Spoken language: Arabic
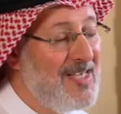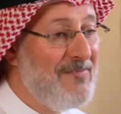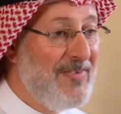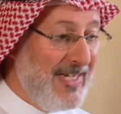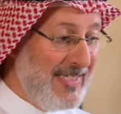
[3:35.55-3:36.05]

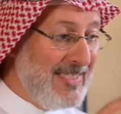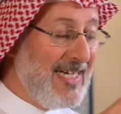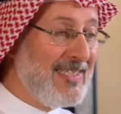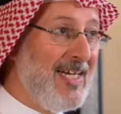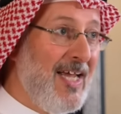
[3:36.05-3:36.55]
في
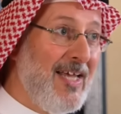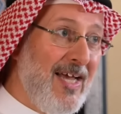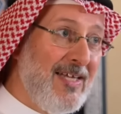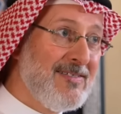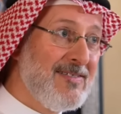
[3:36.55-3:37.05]
إدارة
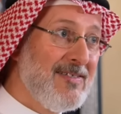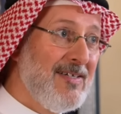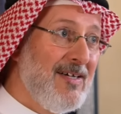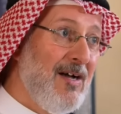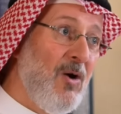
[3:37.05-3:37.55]
الحياة
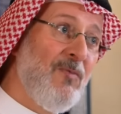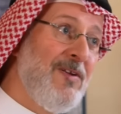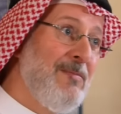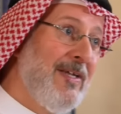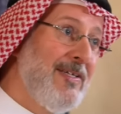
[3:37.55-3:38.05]
أو في
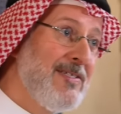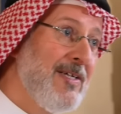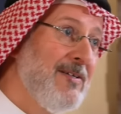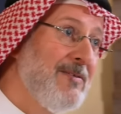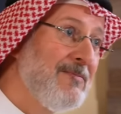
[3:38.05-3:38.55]

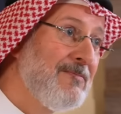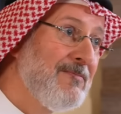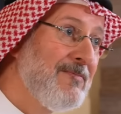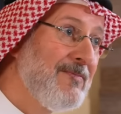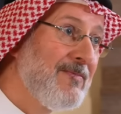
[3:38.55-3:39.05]
المعيشة
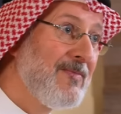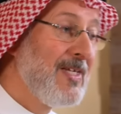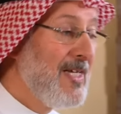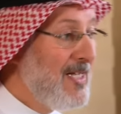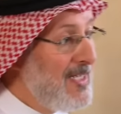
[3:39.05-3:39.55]

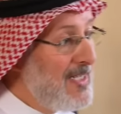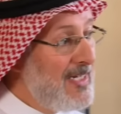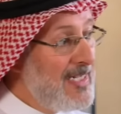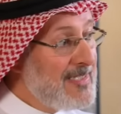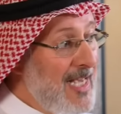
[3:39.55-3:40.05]

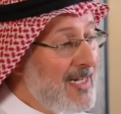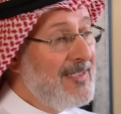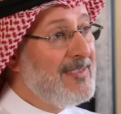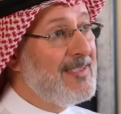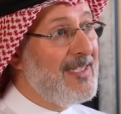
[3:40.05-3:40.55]
اللي صار
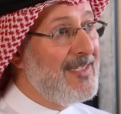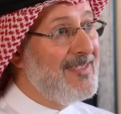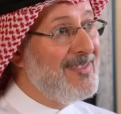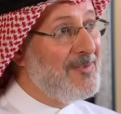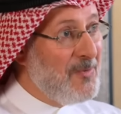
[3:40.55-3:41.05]
عنده
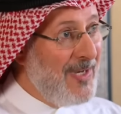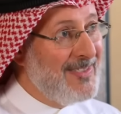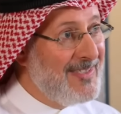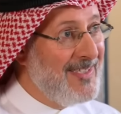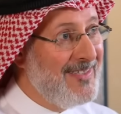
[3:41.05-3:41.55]

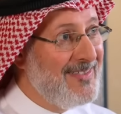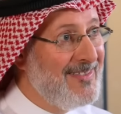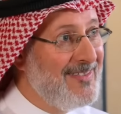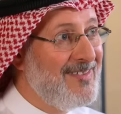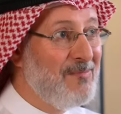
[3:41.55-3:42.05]
وحدة
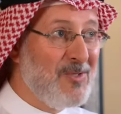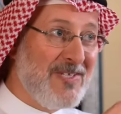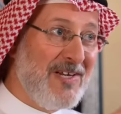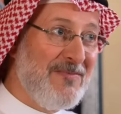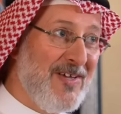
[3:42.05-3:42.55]

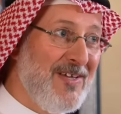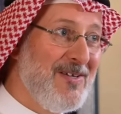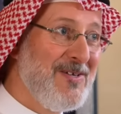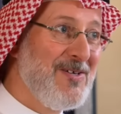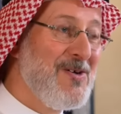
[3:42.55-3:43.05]
مسرفة
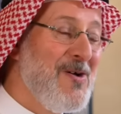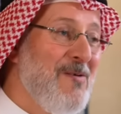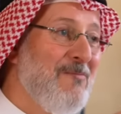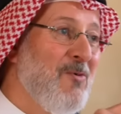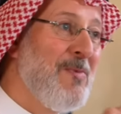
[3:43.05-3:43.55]

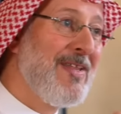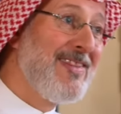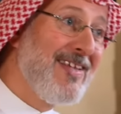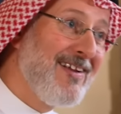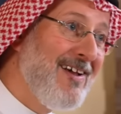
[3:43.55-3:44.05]

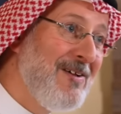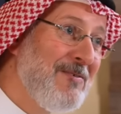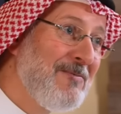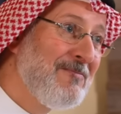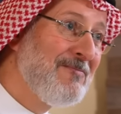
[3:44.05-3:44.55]
مبذرة
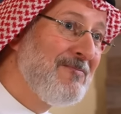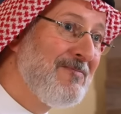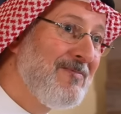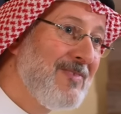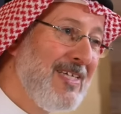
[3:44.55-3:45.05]

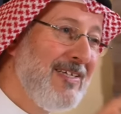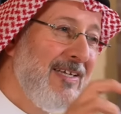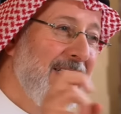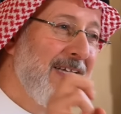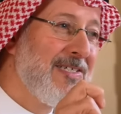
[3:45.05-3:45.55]

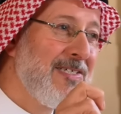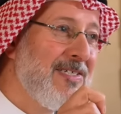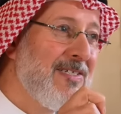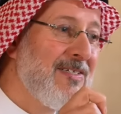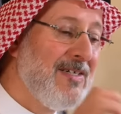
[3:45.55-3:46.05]

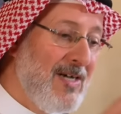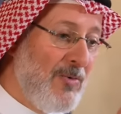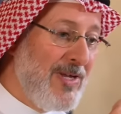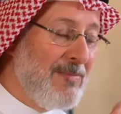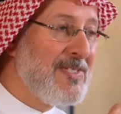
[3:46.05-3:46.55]
يكش
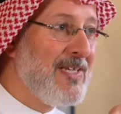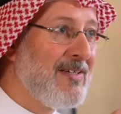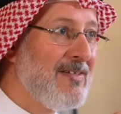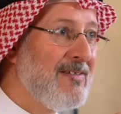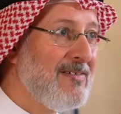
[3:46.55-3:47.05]
أو
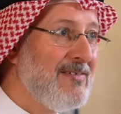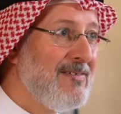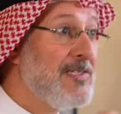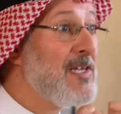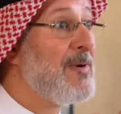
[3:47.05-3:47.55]
يمسك
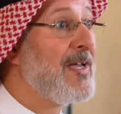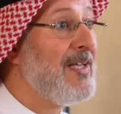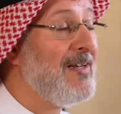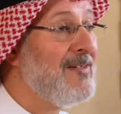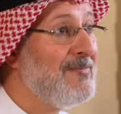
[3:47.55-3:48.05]
يصير
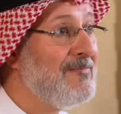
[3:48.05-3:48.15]
بخيل